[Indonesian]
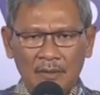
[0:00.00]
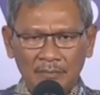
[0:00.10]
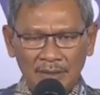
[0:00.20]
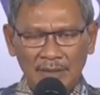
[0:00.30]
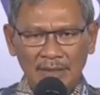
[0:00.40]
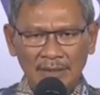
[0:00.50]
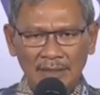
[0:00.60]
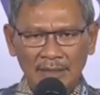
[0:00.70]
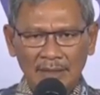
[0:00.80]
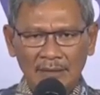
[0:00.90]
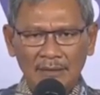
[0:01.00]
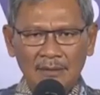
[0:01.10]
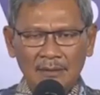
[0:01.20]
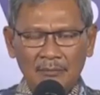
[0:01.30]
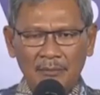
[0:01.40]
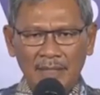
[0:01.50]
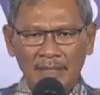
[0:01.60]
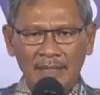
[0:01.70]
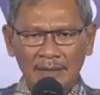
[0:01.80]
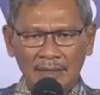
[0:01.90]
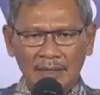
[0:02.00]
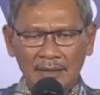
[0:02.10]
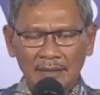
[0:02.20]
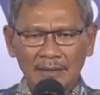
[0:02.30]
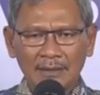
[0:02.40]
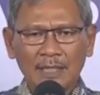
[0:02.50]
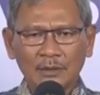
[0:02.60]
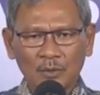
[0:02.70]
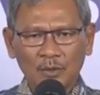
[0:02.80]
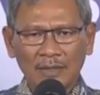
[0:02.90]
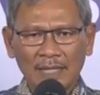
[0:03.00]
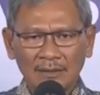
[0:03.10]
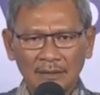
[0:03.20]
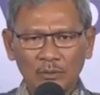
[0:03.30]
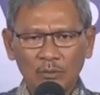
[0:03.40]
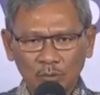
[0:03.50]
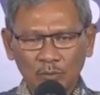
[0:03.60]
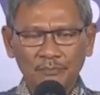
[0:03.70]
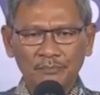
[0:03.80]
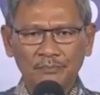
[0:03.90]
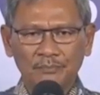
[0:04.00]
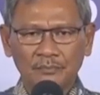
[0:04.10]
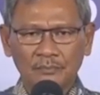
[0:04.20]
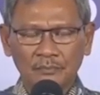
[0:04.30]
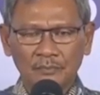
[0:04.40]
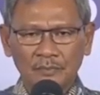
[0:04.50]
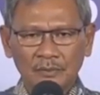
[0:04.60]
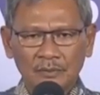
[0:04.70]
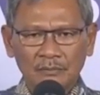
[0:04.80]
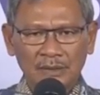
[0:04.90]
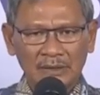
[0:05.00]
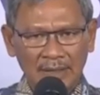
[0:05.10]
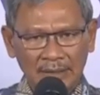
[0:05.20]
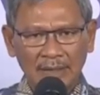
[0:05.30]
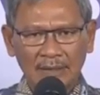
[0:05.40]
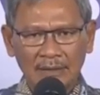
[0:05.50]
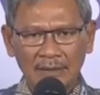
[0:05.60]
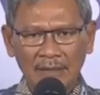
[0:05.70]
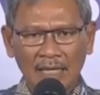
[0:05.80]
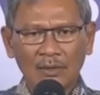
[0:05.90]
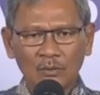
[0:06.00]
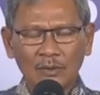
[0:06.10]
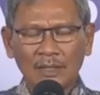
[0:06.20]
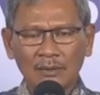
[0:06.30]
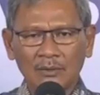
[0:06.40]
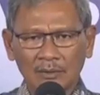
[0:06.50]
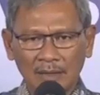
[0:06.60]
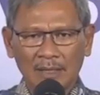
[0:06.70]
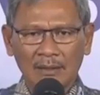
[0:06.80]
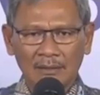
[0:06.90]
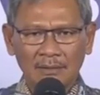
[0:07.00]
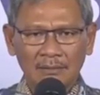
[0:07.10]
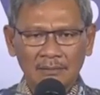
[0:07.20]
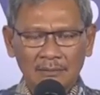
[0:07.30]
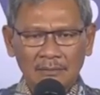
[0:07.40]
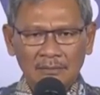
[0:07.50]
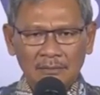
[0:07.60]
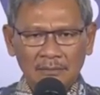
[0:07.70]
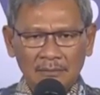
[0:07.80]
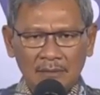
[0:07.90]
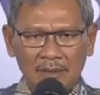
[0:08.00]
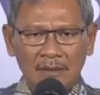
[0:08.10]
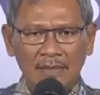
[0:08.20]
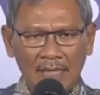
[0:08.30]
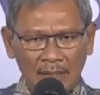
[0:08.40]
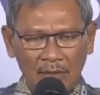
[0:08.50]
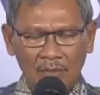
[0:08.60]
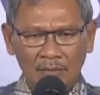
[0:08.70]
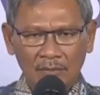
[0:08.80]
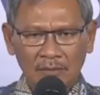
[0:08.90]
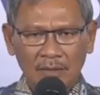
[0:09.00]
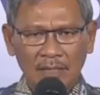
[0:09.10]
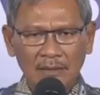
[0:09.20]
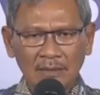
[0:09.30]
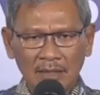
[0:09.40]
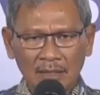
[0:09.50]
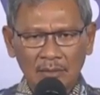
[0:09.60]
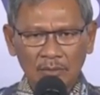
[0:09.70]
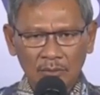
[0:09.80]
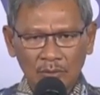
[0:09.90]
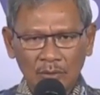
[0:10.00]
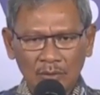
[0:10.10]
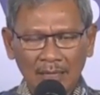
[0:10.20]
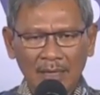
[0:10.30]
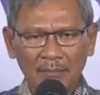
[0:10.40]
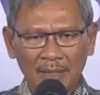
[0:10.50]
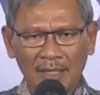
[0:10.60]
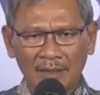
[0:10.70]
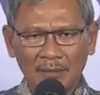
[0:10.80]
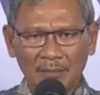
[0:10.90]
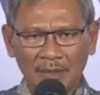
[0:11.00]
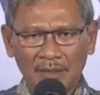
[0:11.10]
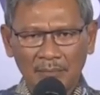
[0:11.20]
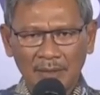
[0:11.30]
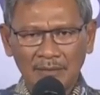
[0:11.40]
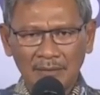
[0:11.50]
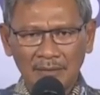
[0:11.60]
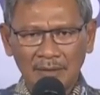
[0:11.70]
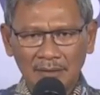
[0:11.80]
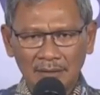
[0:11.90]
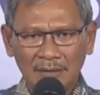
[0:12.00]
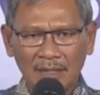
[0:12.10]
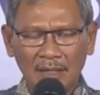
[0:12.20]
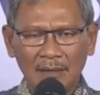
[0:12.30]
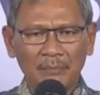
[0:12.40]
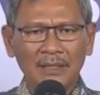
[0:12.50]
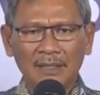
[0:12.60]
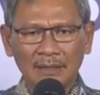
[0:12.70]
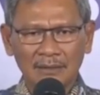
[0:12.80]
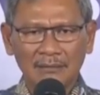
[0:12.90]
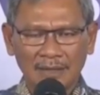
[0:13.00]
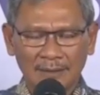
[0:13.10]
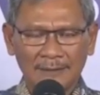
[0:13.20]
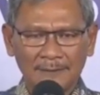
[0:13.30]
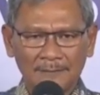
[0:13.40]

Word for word: Misalnya berada di transportasi umum, misalnya di angkutan kota, di angkot dengan jarak duduk yang berhadapan-hadapan tidak lebih dari semeter.